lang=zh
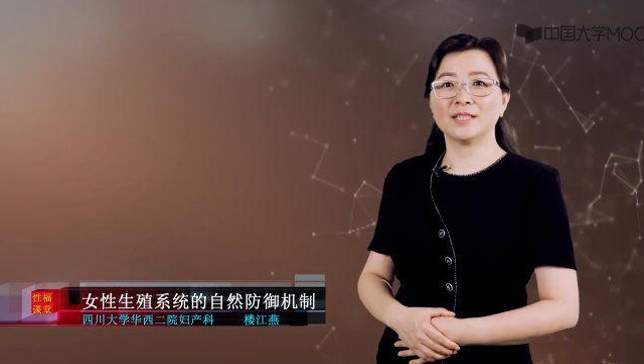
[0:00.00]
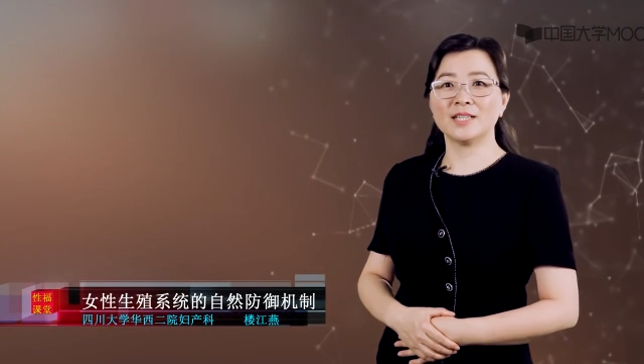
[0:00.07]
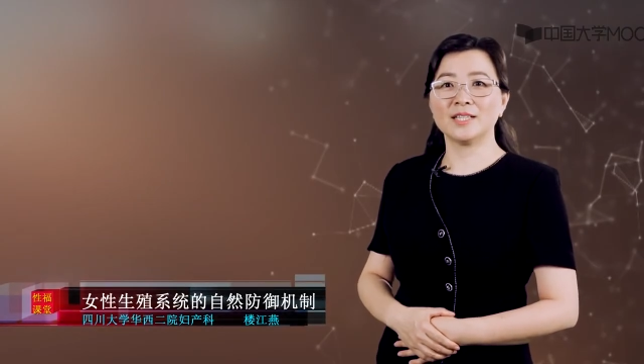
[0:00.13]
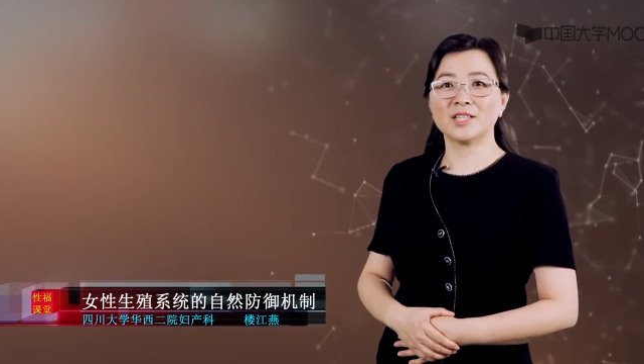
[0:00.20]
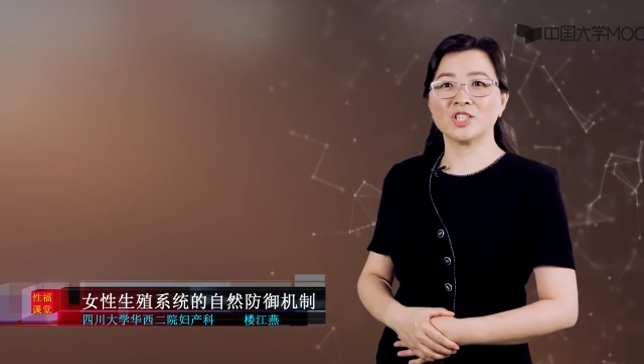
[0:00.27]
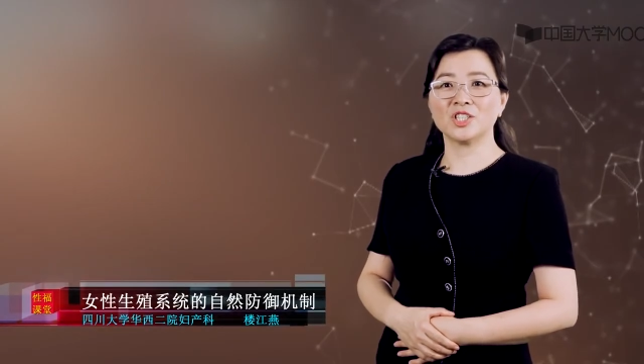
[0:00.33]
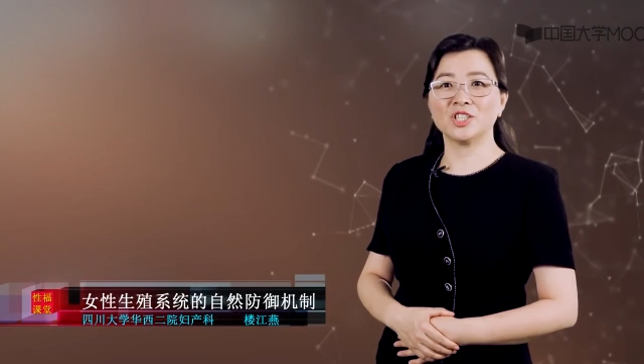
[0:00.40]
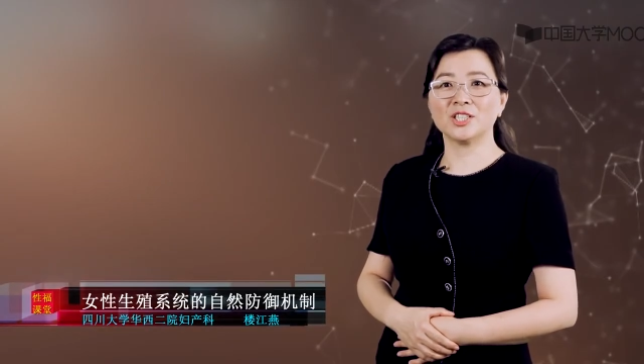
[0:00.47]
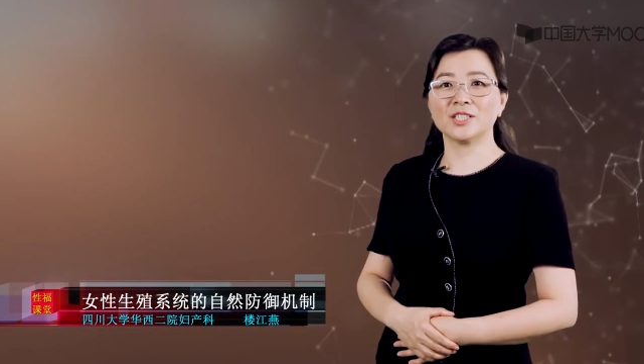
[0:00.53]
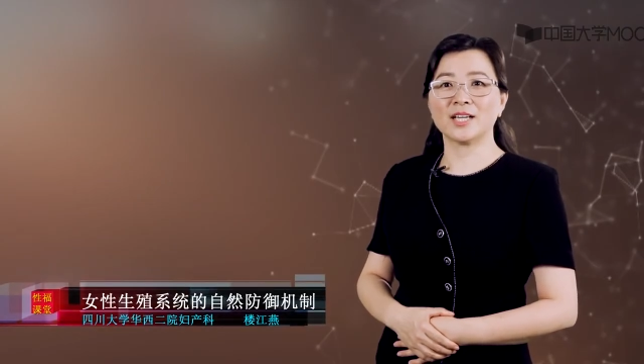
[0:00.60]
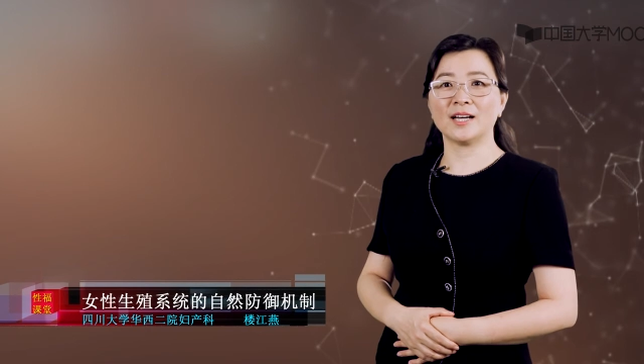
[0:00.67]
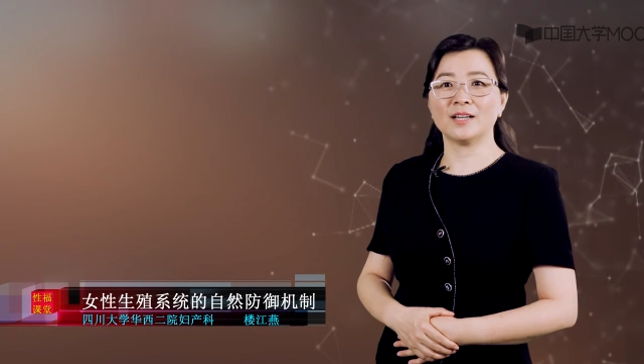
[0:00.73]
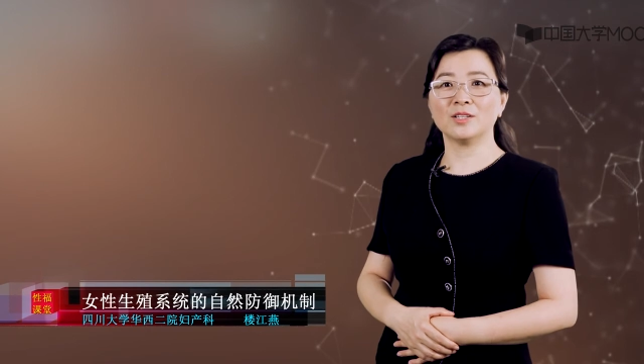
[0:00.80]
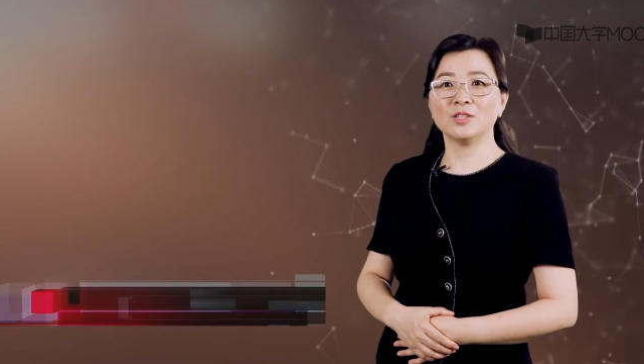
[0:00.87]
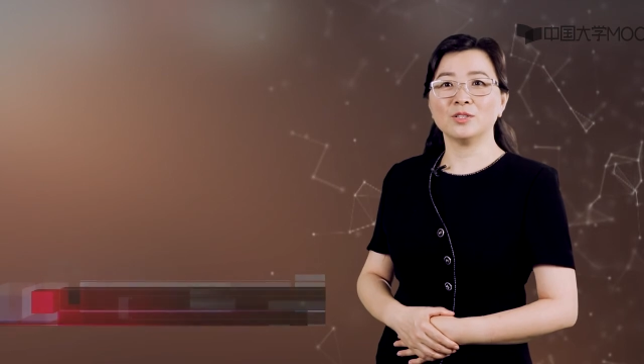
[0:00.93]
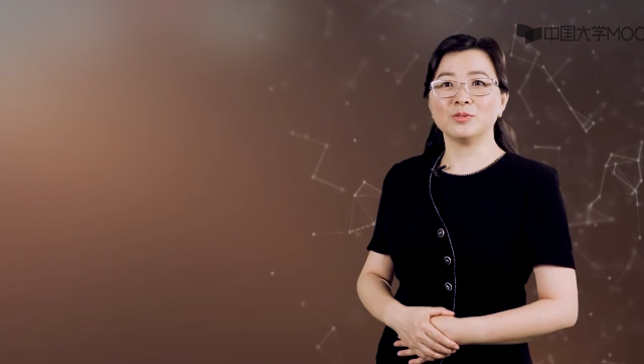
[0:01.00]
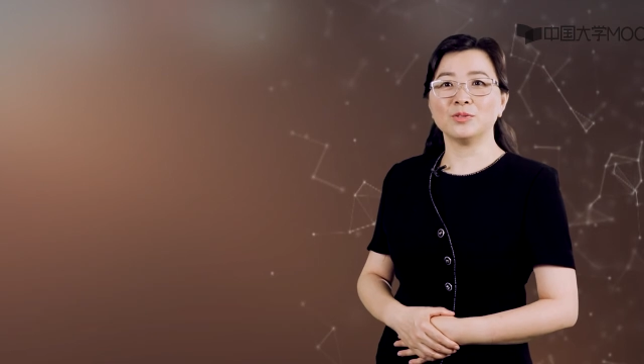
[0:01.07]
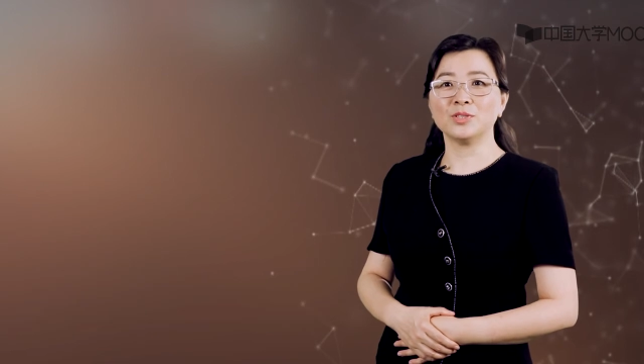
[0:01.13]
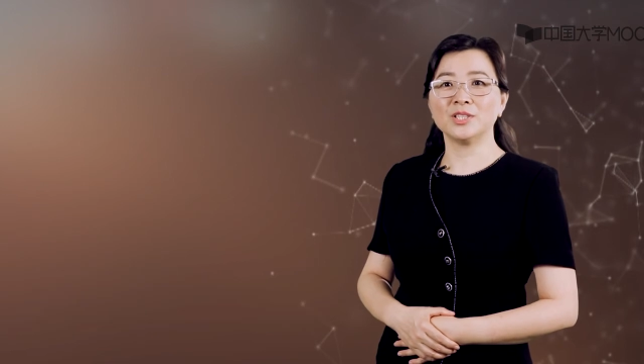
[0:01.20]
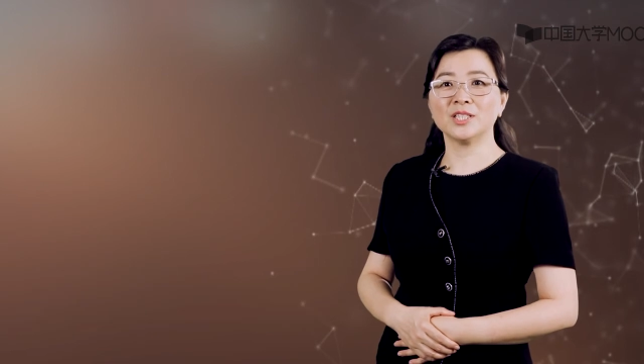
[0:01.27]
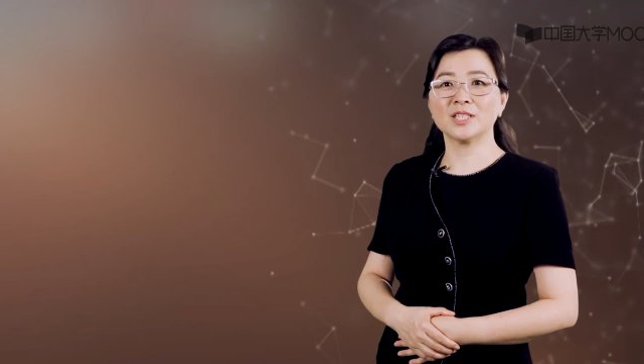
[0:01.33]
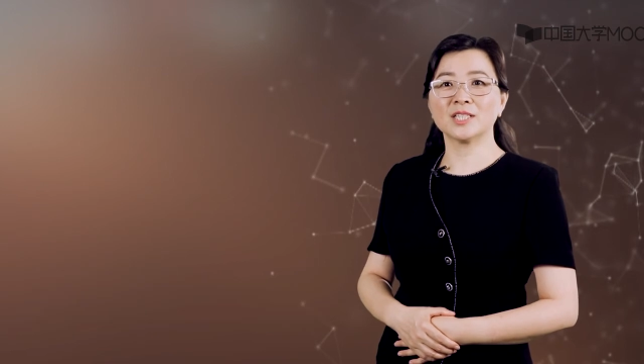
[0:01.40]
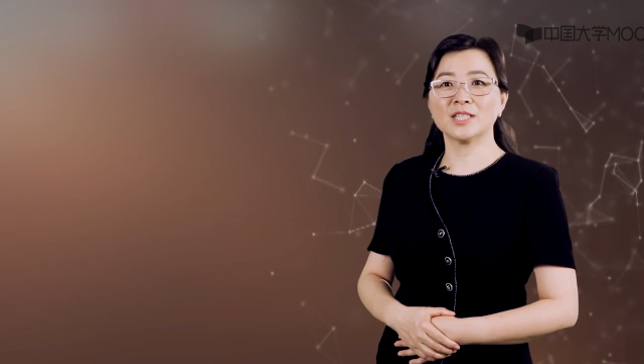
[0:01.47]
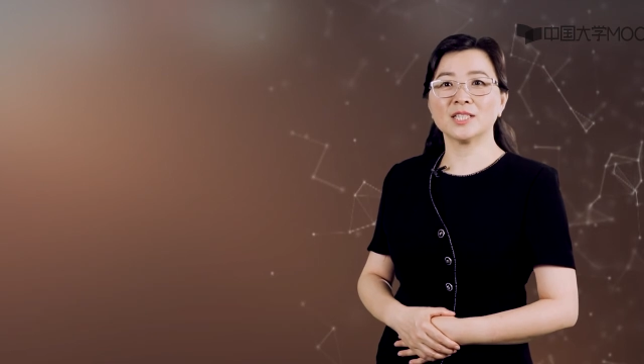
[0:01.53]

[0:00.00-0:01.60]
但实际上女性